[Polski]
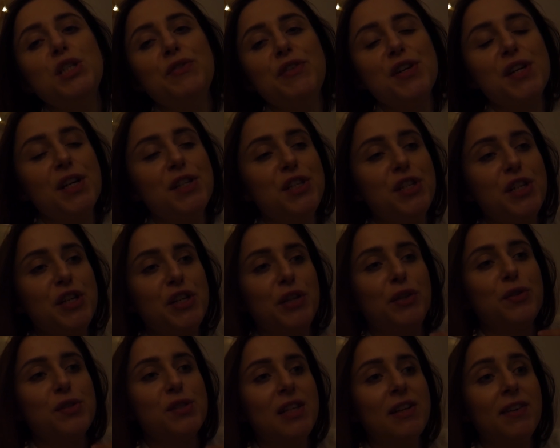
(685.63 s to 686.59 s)
świeża
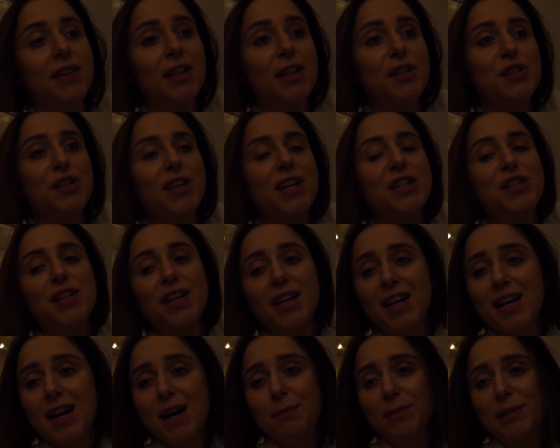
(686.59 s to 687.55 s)
dzisiejsza dostawa, także ja
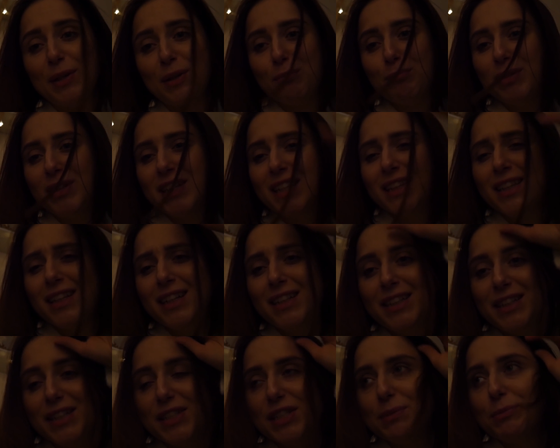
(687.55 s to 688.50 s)
czekam na Roberta
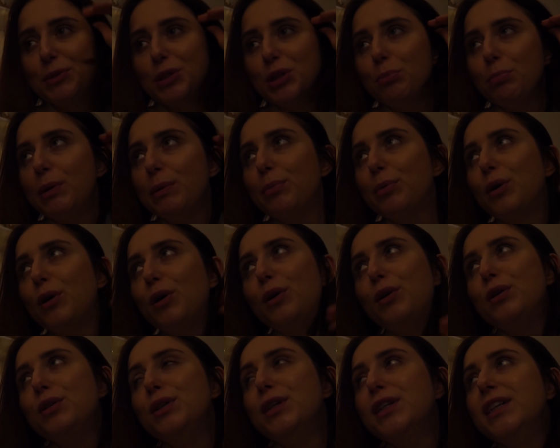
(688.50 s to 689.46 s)
i jedziemy do
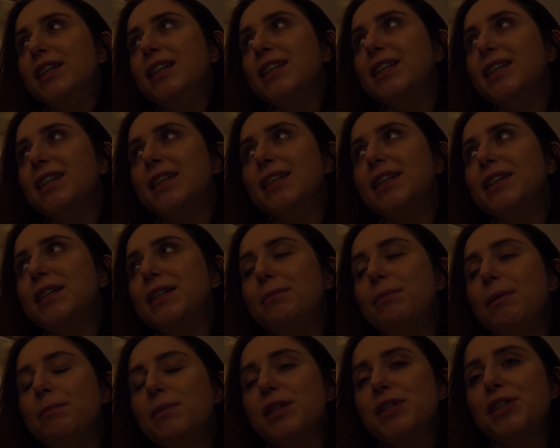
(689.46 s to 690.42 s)
Pepko. E,
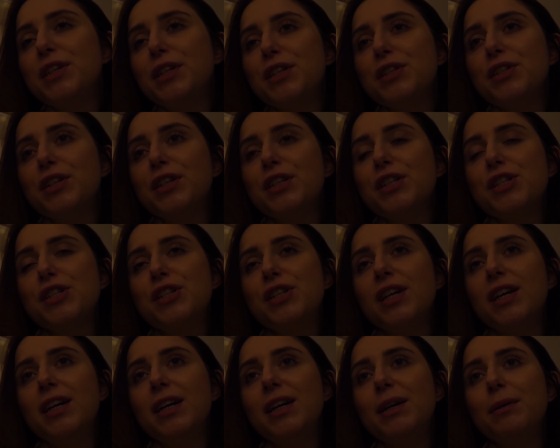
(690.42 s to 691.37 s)
mam nadzieję, że
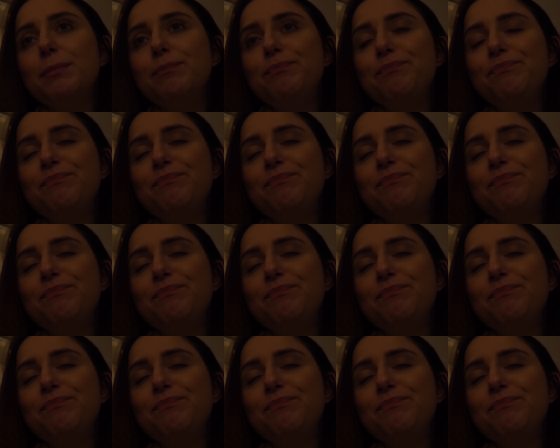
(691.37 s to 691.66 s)
jeszcze